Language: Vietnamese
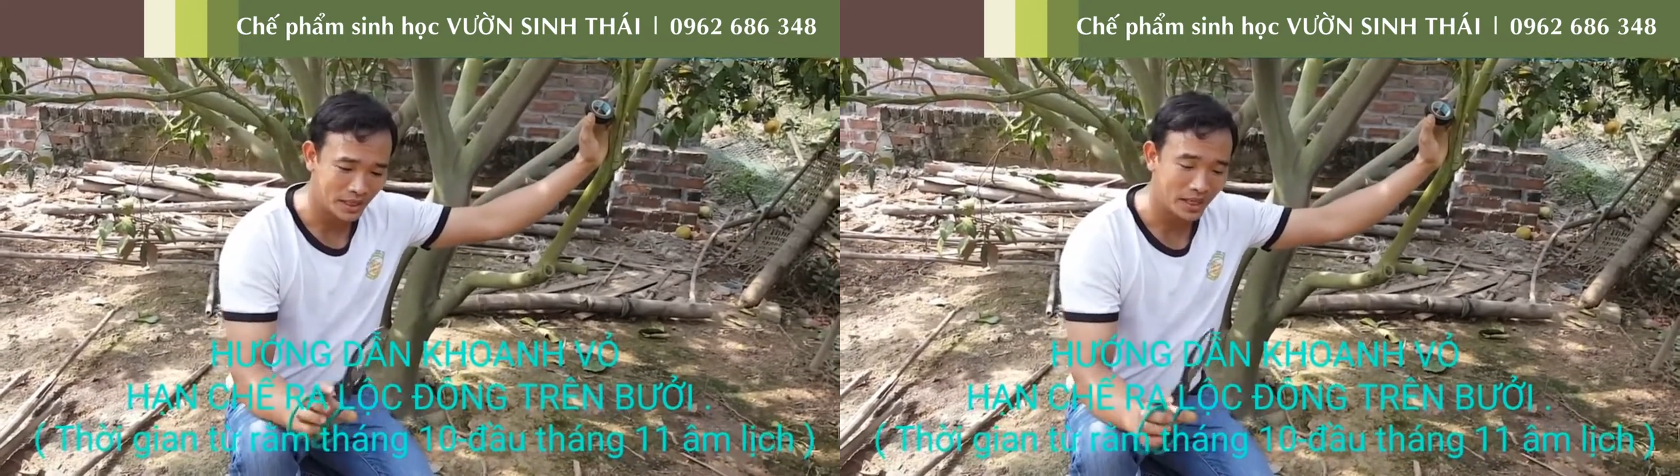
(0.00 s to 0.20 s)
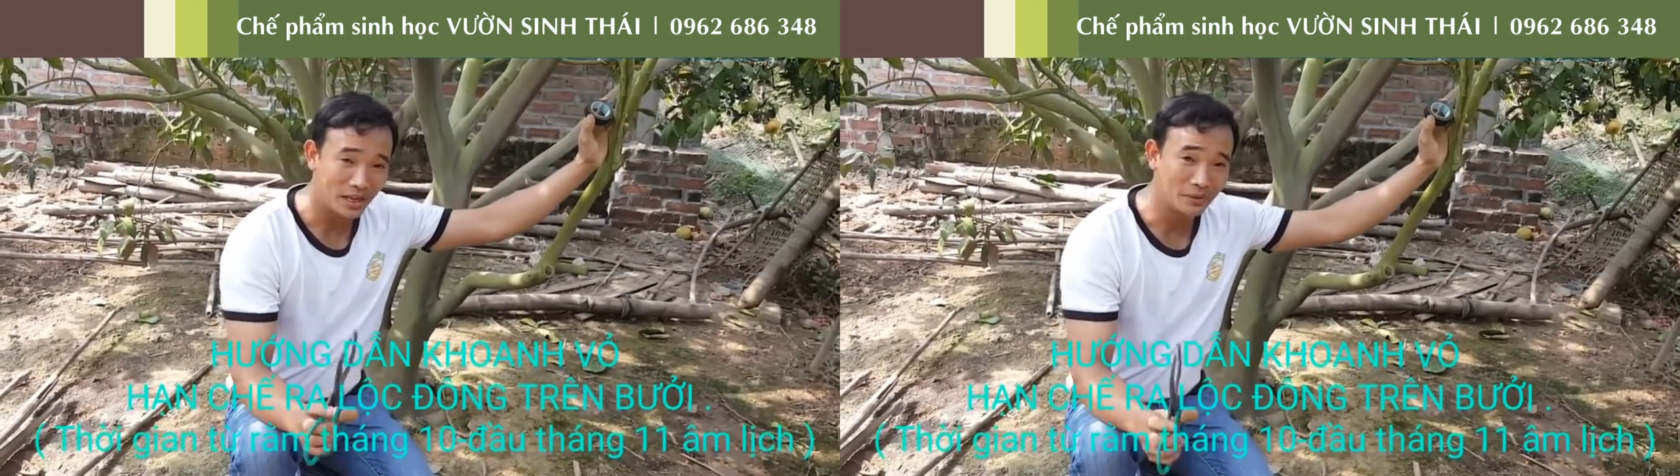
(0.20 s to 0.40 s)

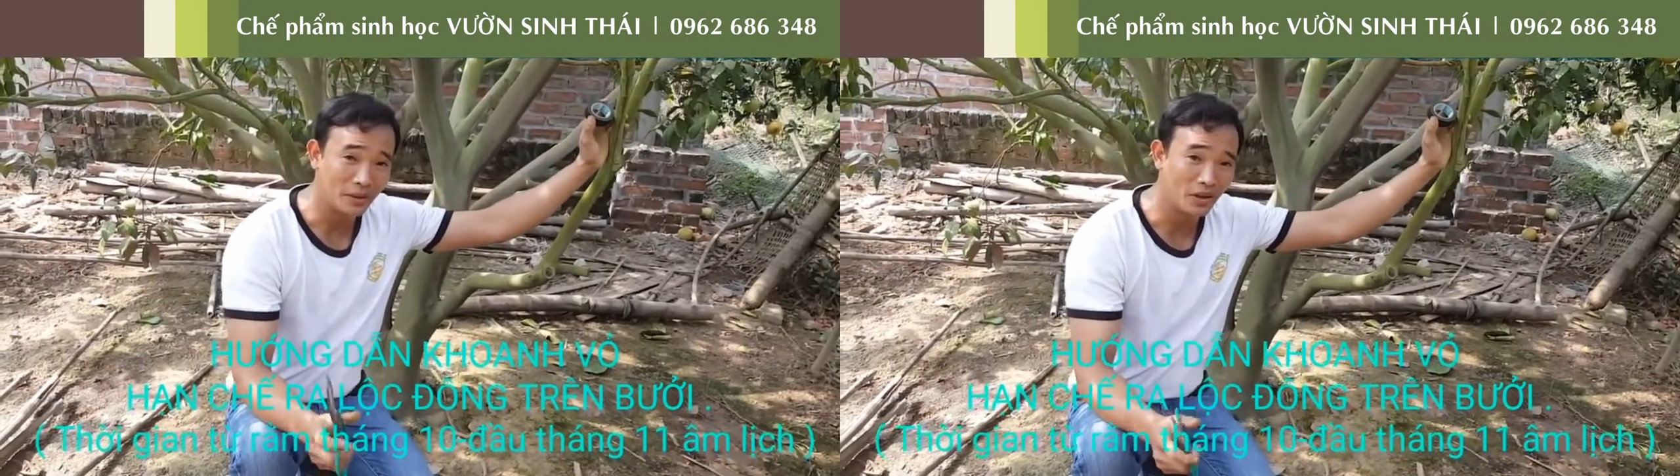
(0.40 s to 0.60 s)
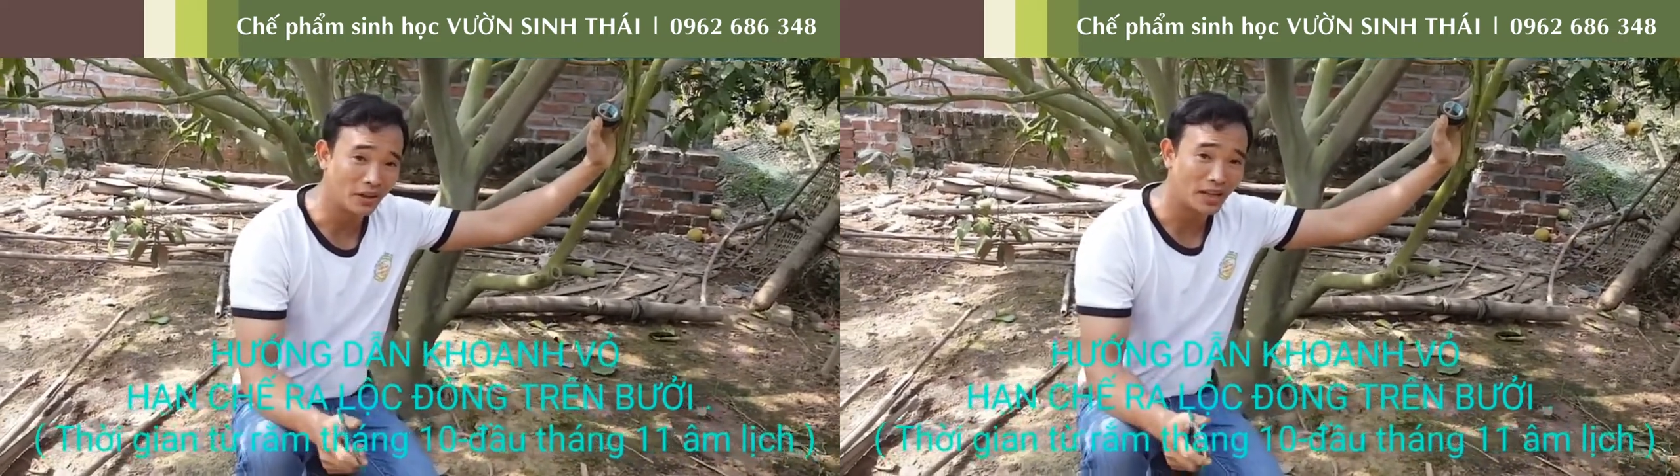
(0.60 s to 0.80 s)
tại Hà
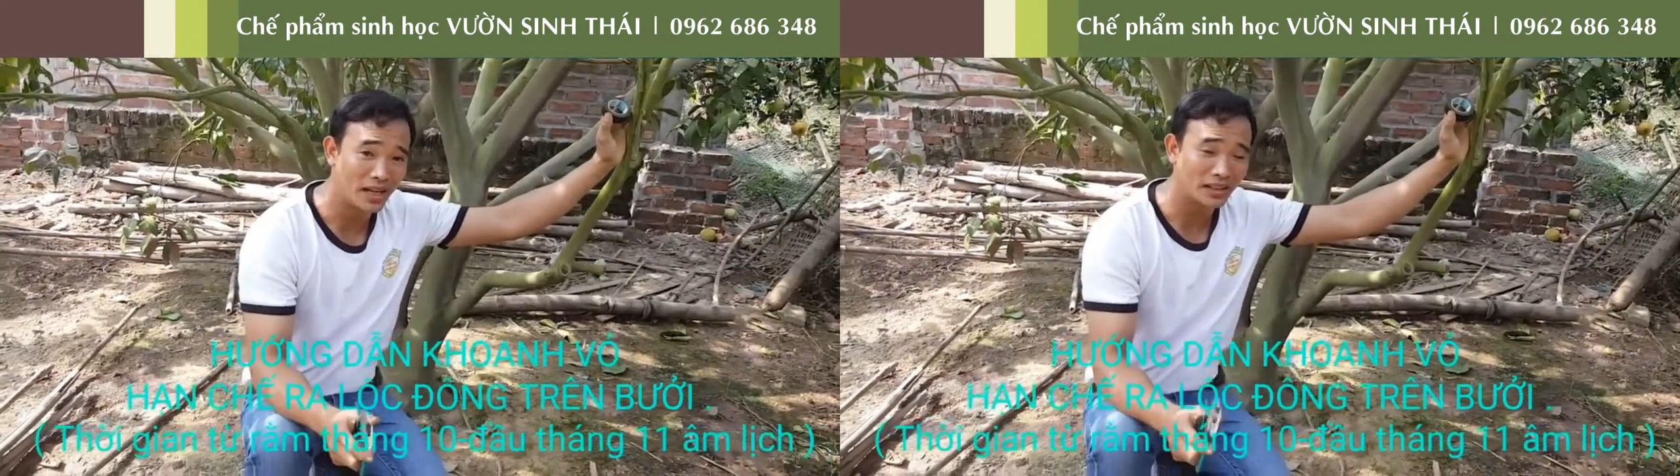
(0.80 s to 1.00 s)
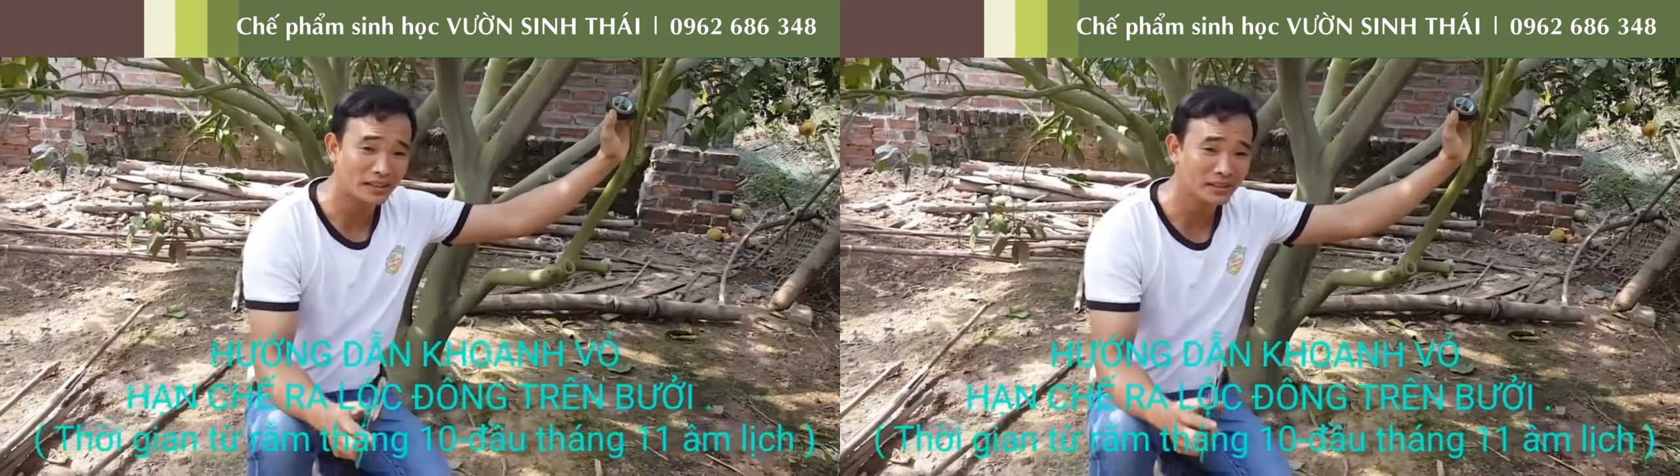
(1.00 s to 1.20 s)
Bưởi Ngon
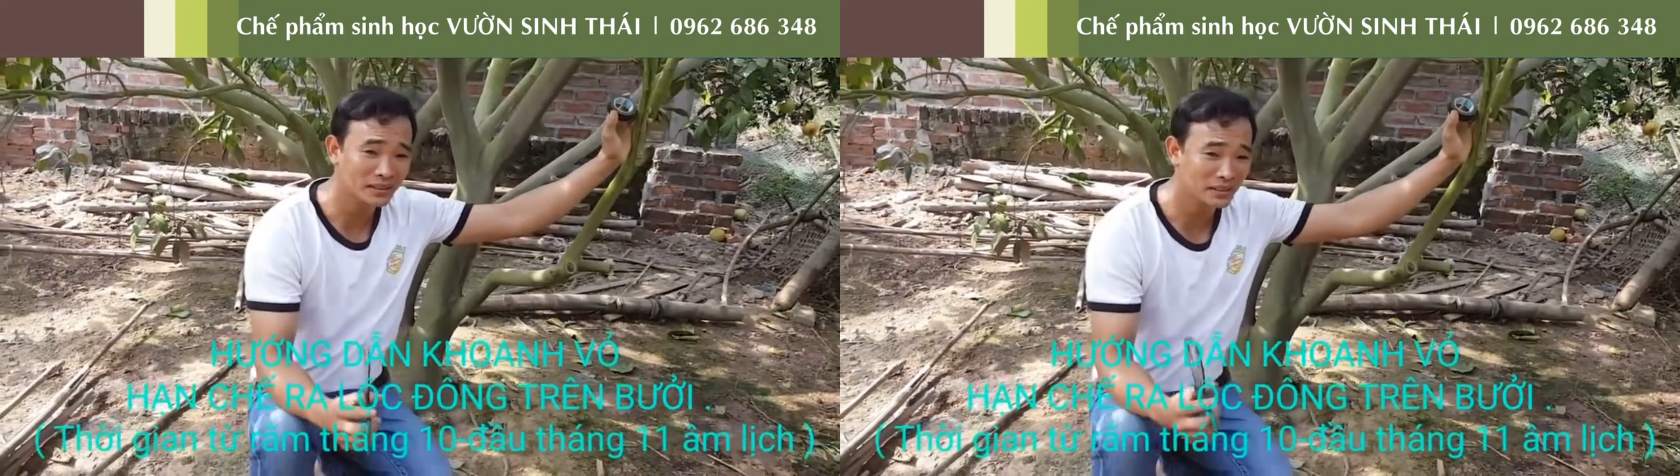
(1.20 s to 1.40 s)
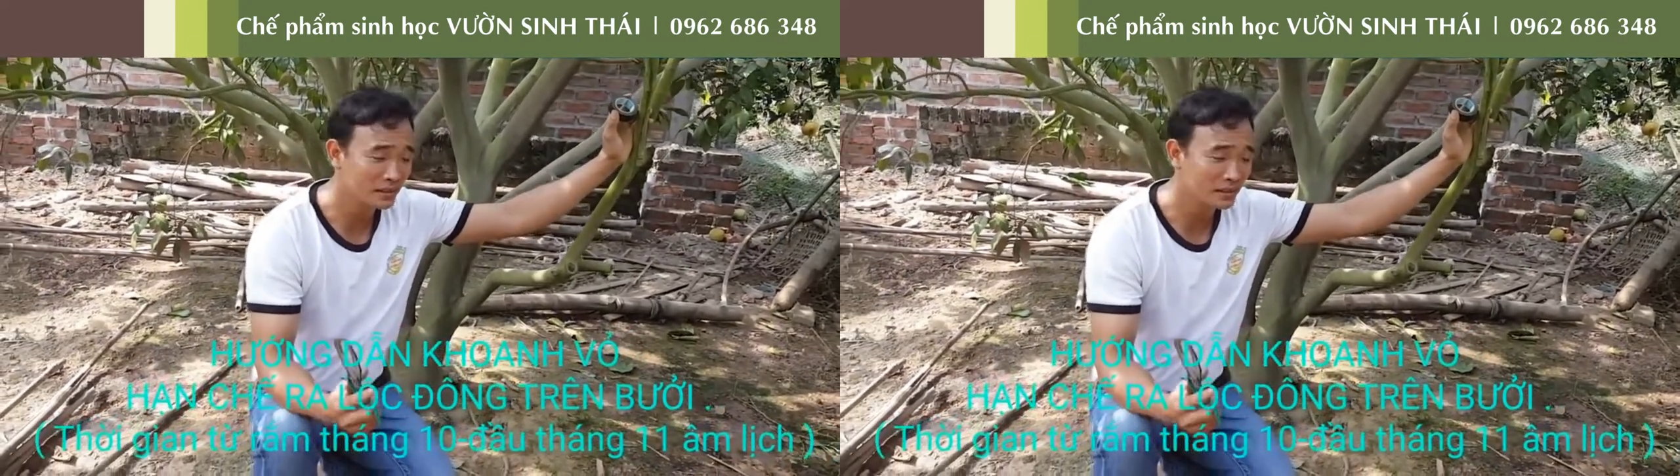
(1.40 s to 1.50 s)
đang